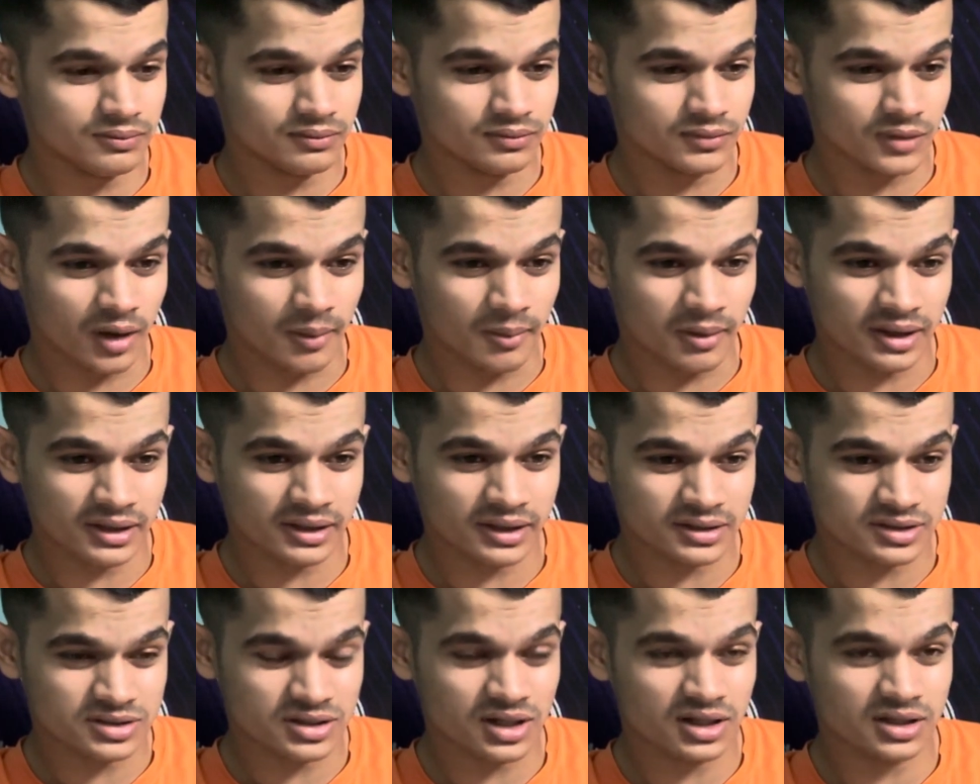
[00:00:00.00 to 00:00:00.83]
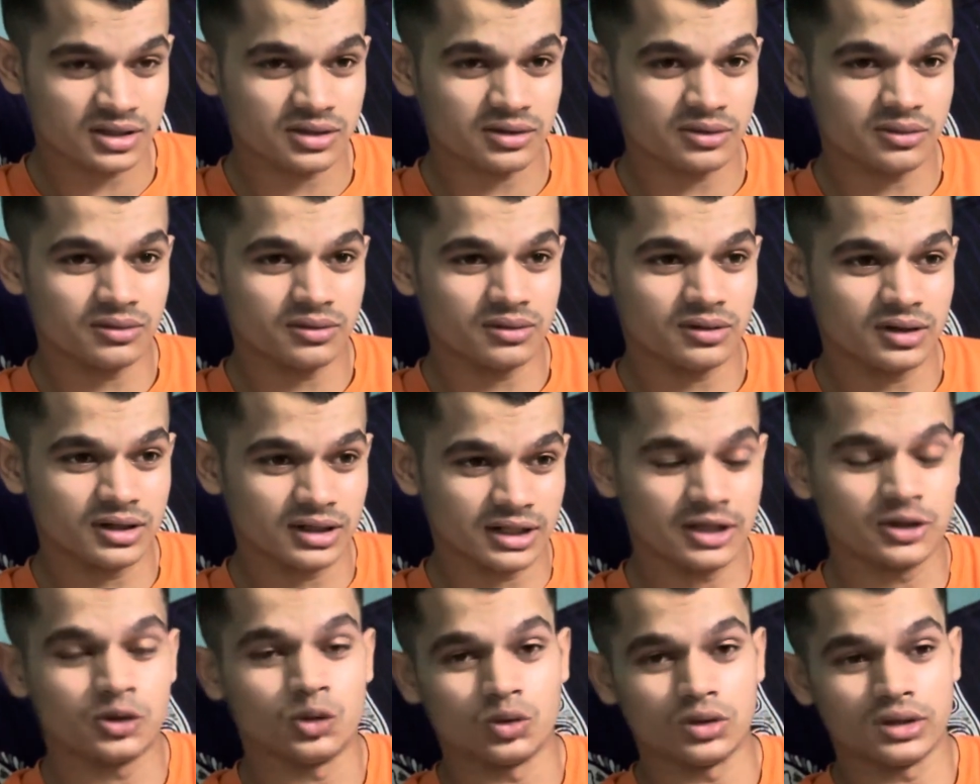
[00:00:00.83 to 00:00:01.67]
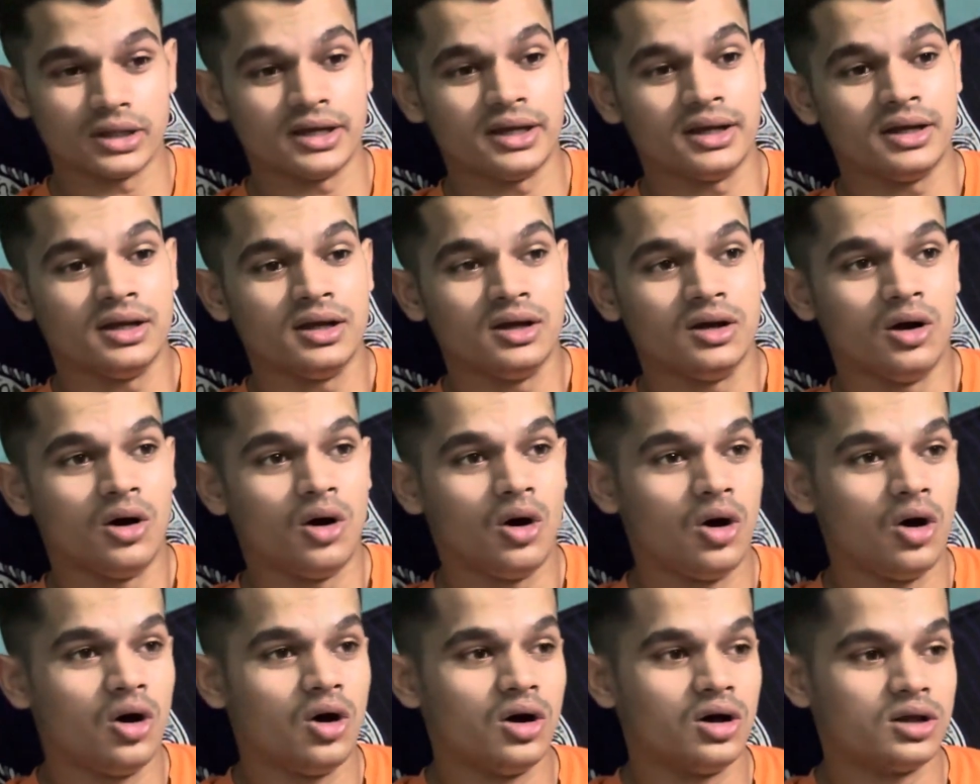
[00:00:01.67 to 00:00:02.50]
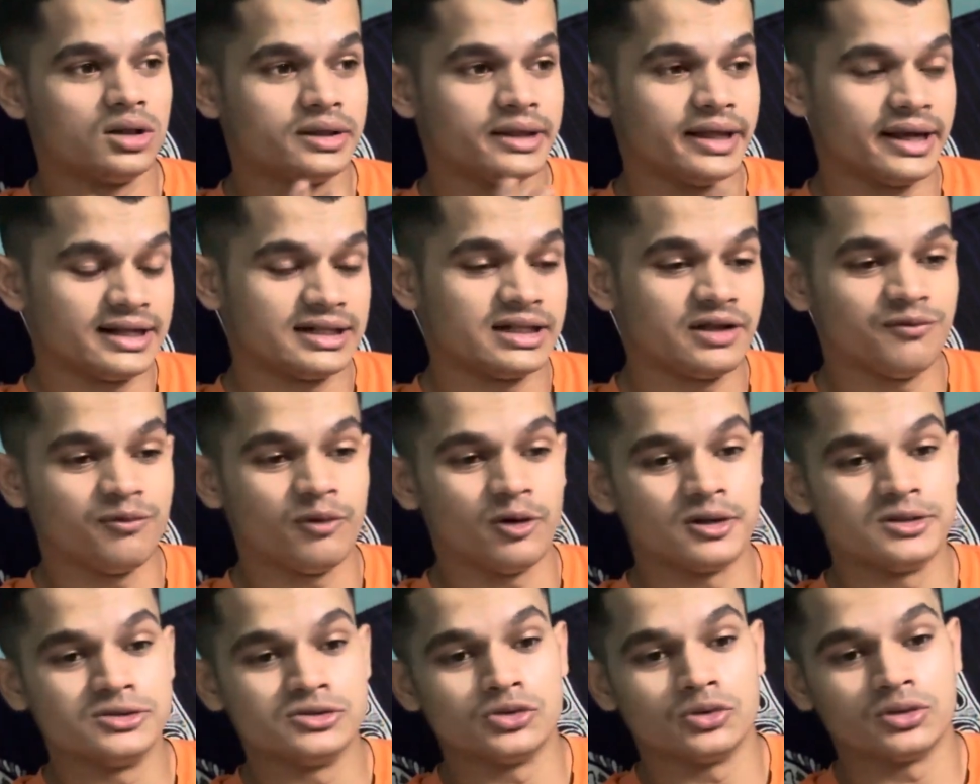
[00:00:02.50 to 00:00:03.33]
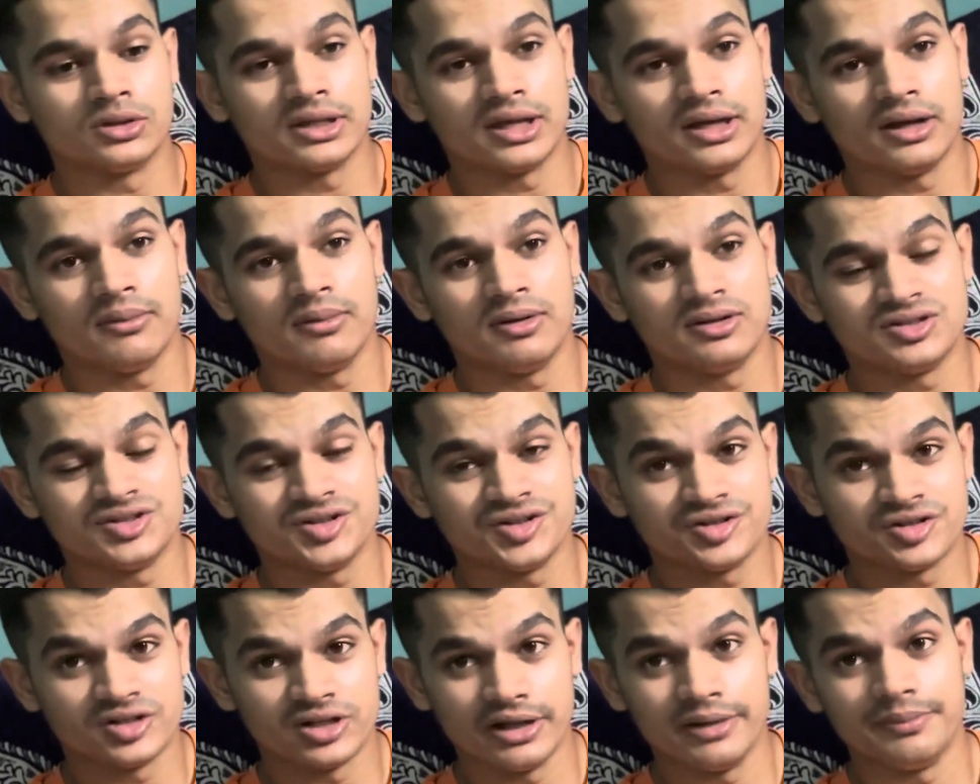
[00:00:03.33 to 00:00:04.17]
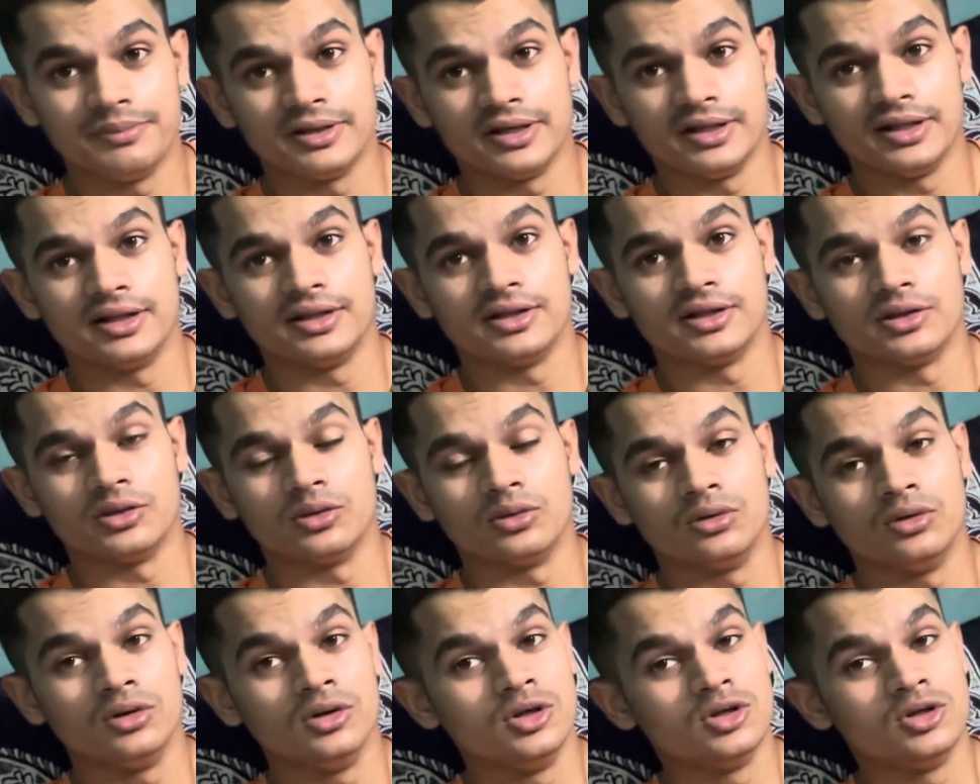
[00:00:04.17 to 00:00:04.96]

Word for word: हमारे साथ गलत होता है और नेगेटिव पॉइंट्स होते हैं हम अच्छी स्लीप नहीं लेते तो